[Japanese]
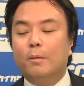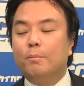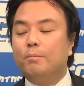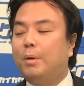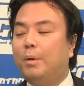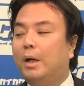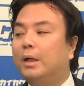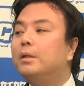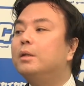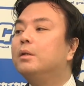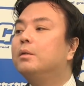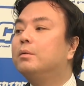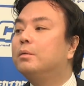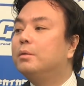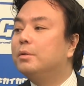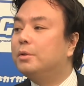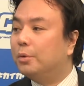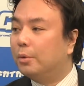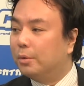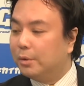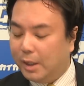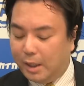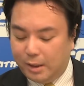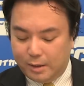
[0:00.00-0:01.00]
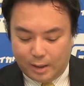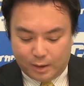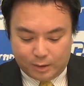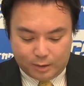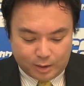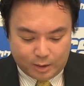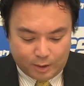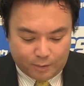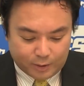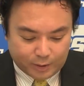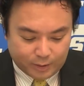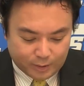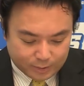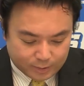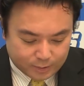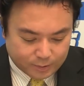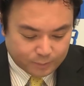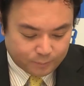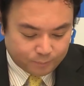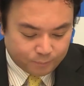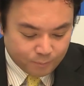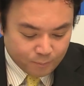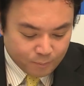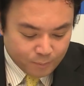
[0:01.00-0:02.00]
パニック状態だったわけで
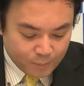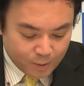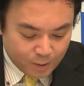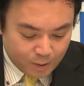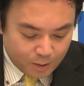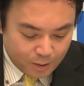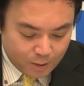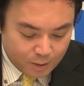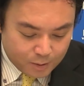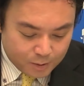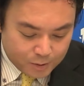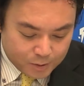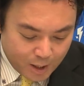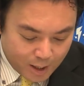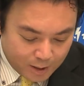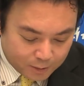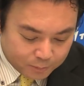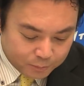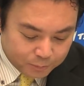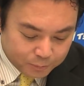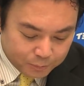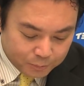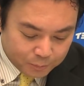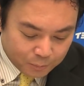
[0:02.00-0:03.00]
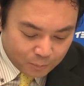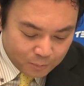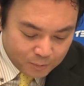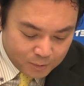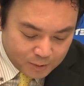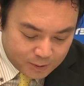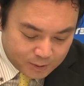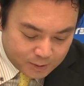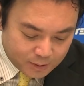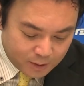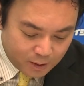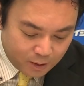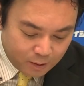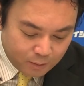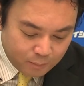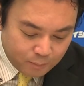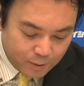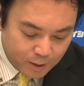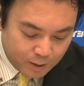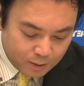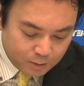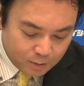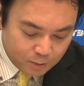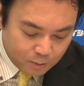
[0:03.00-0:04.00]
す。うんうん、約4,000
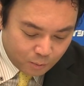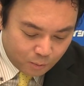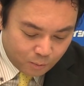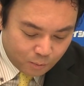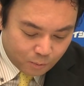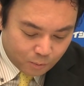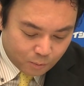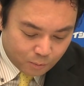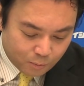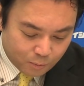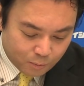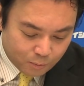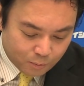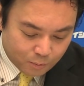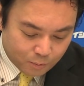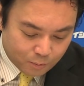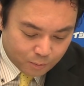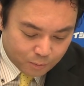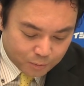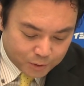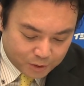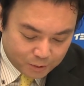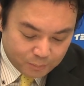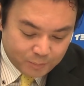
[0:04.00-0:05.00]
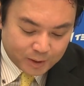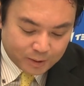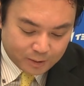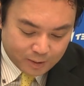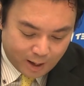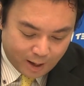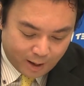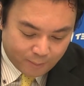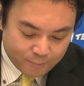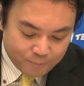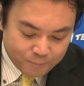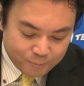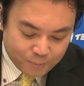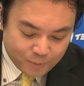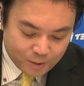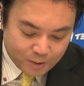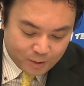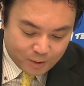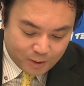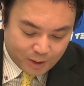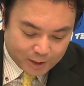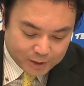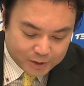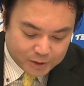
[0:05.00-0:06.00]
名の市民が
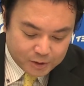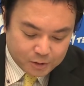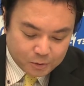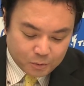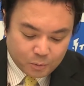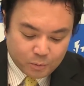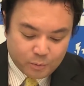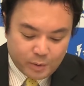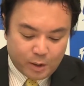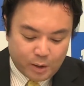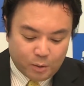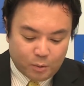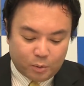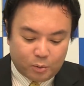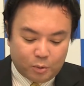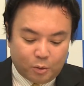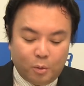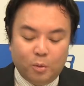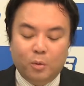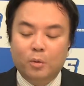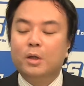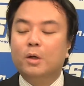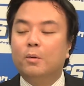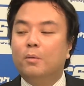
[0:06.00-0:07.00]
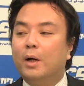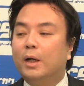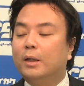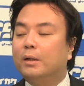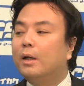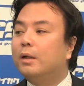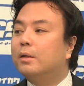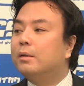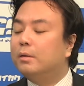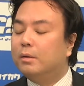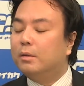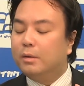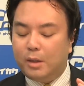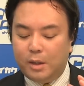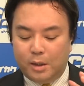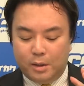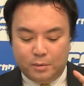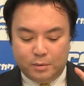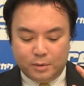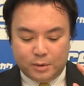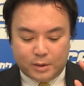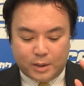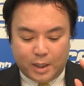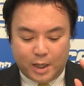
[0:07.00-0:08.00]
橋の上を徒歩で渡ってい
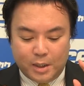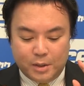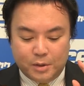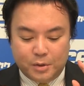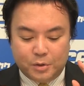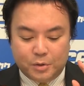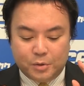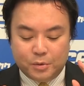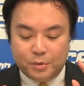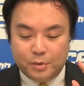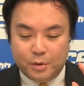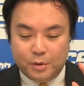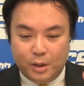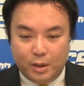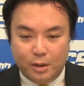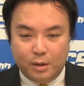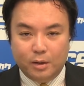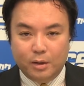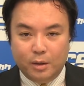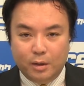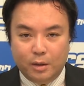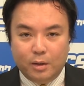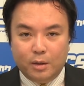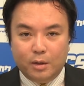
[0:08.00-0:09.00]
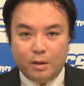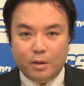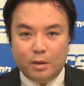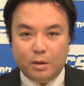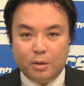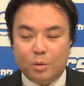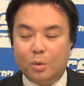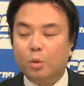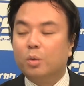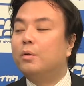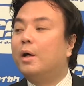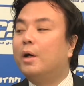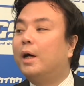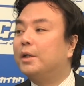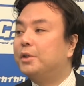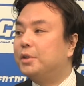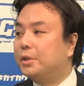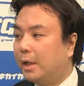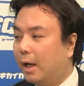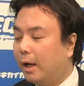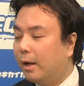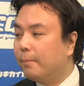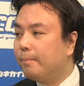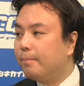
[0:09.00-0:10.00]
る最中にこの
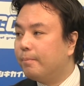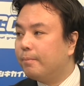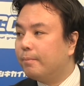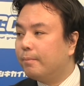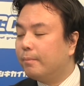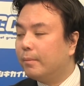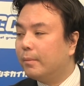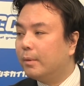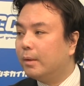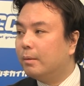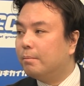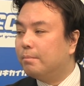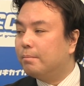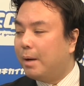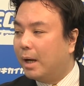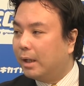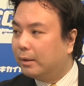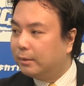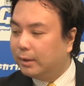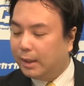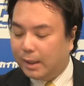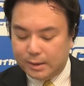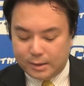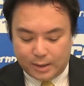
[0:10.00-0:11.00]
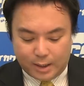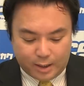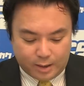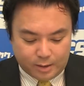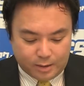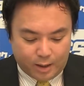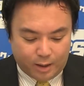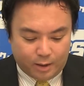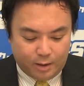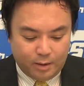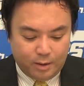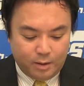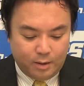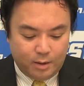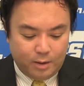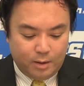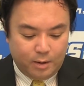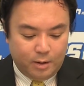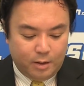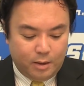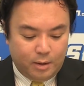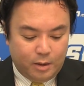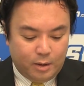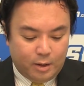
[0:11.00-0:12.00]
橋が爆破されて、は
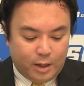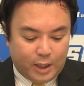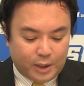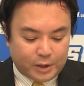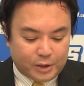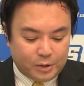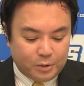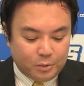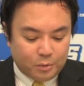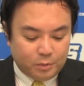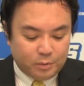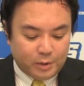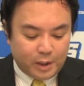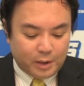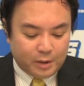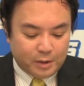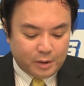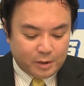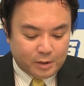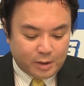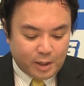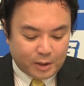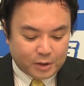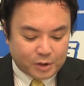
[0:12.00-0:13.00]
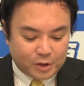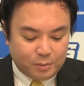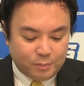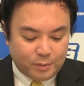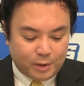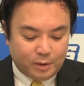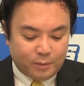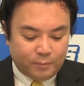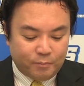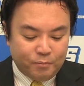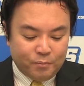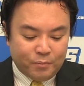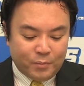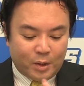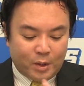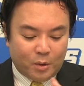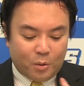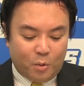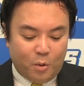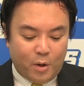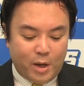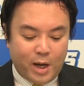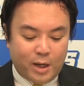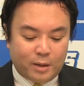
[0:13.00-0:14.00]
い、橋の上にいた市民
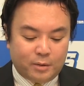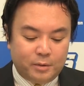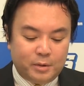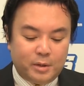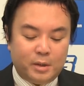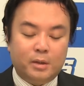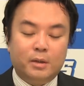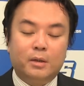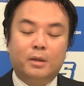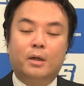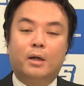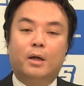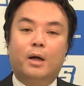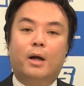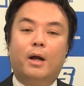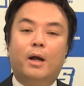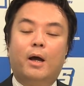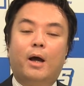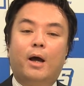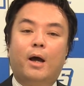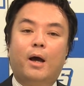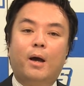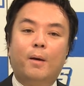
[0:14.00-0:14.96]
500人から